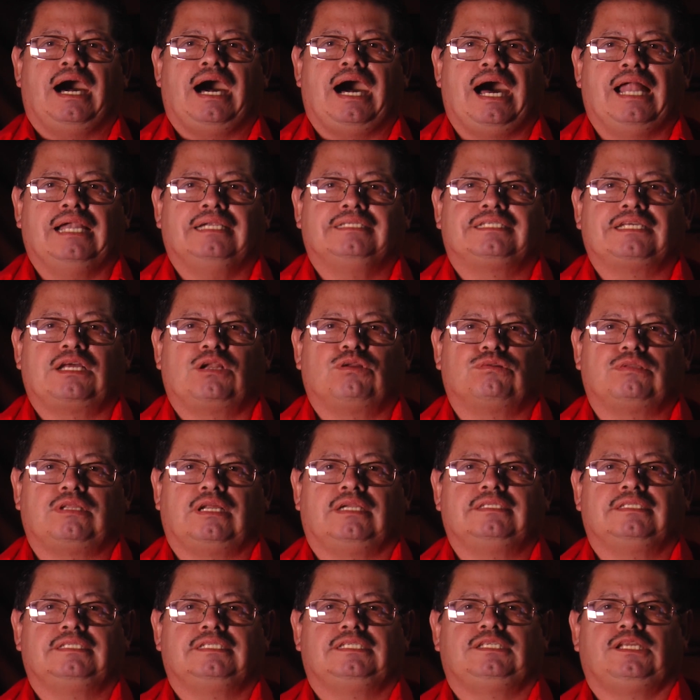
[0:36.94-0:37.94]
al
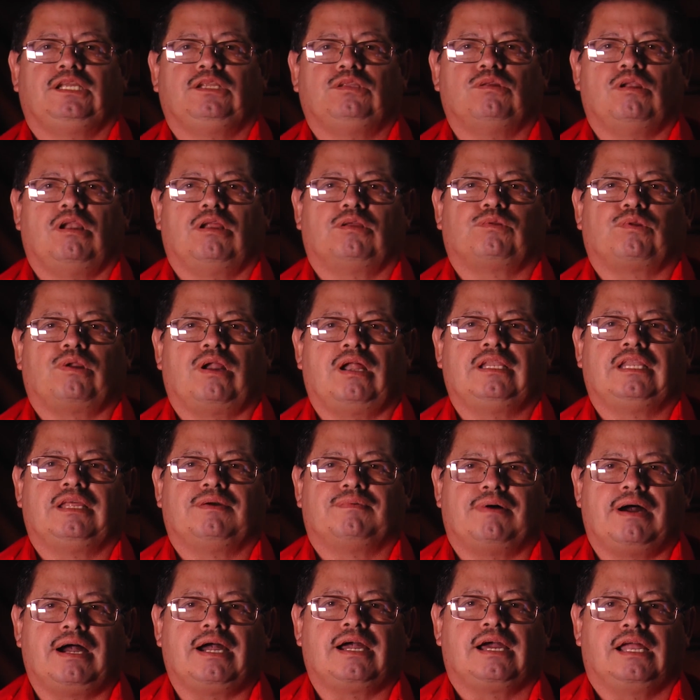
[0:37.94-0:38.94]
03 Distrito Electoral de
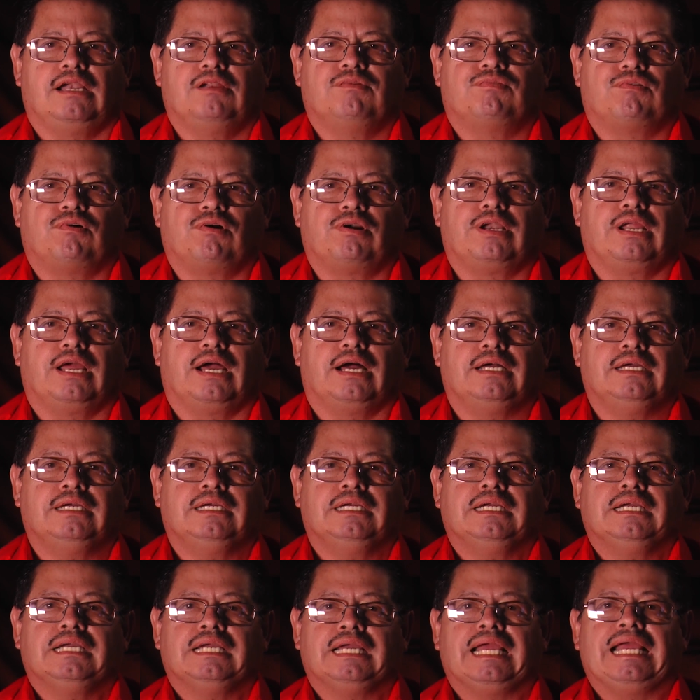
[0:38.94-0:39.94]
Baja California,
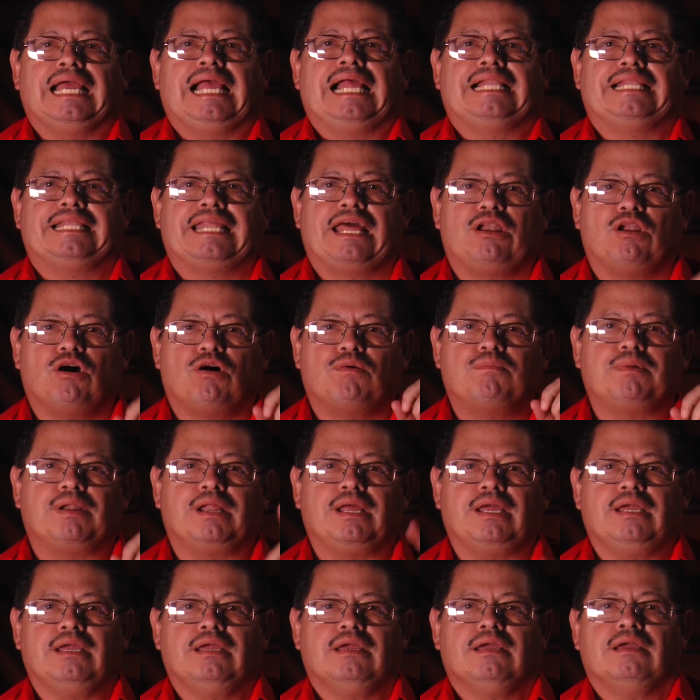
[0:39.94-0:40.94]
el de
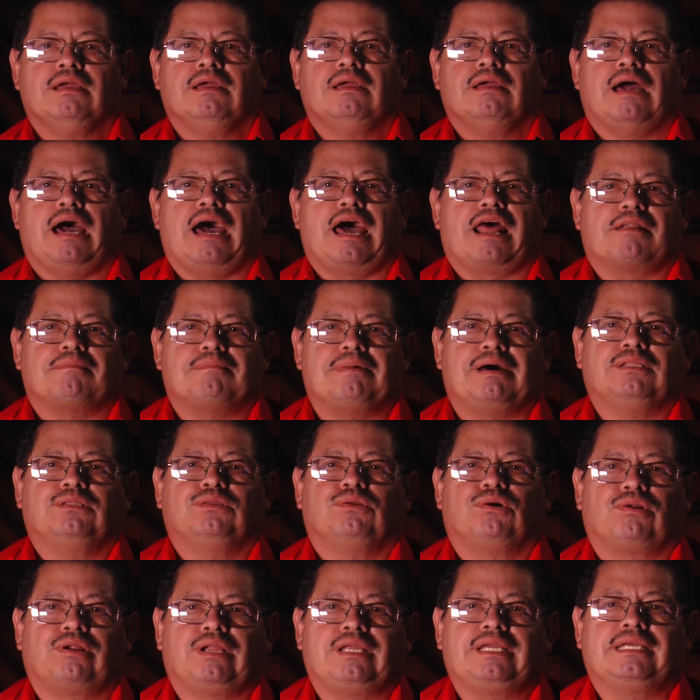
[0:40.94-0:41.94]
nombre
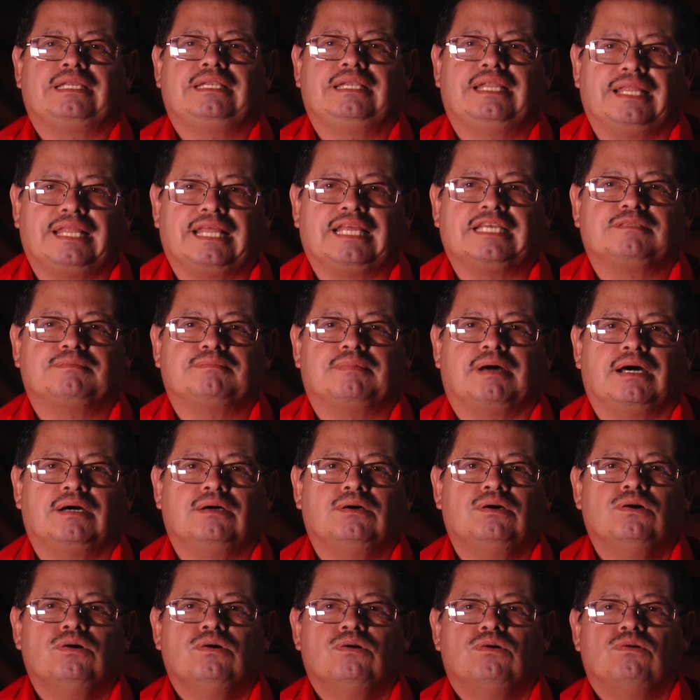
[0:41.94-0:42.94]
Armando Reyes Ledesma,
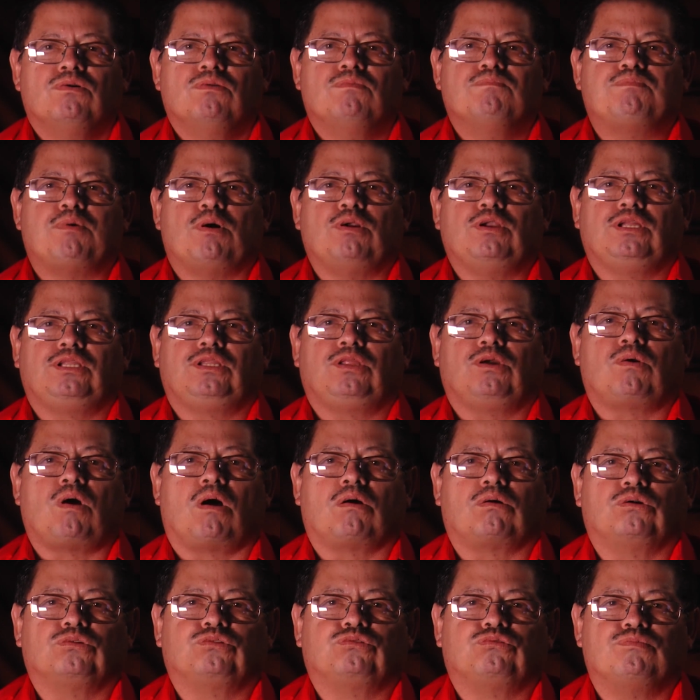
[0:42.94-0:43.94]
un político
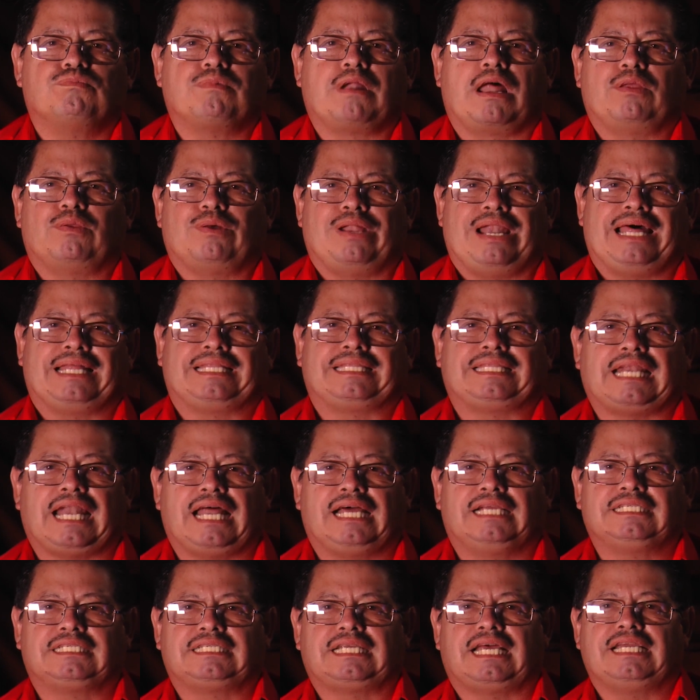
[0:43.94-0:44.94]
acostumbrado a la
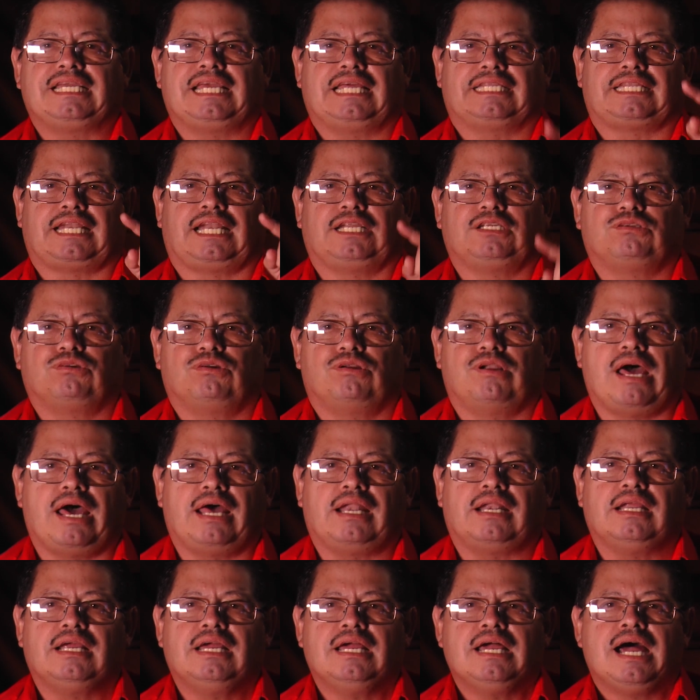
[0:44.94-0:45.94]
tranza y a
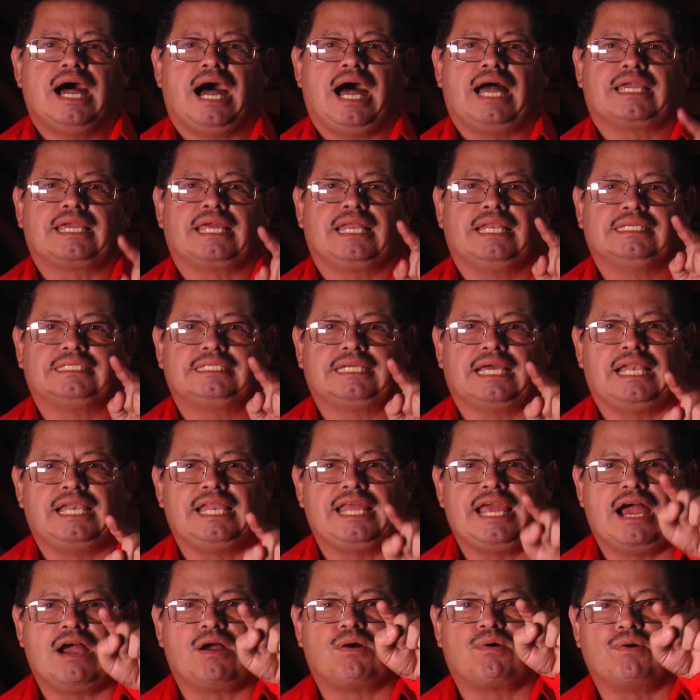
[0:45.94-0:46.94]
traicionar a quienes se
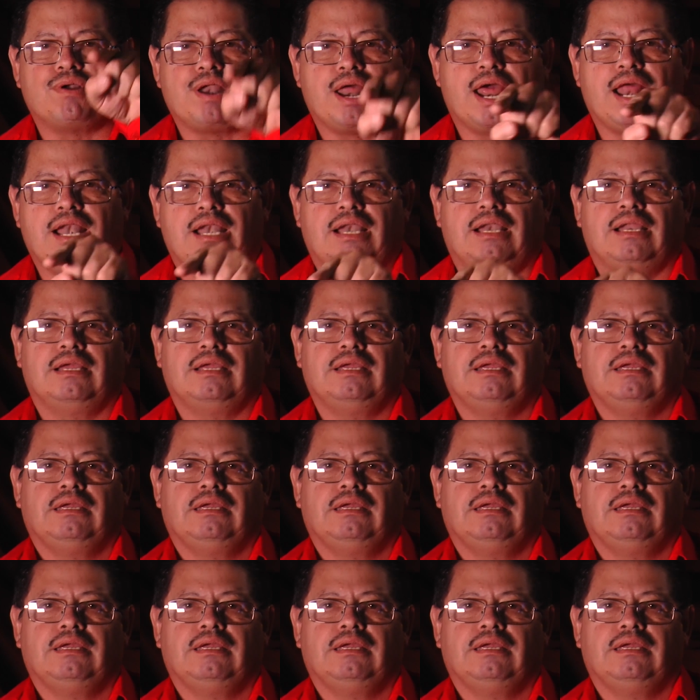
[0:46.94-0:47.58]
alían con él.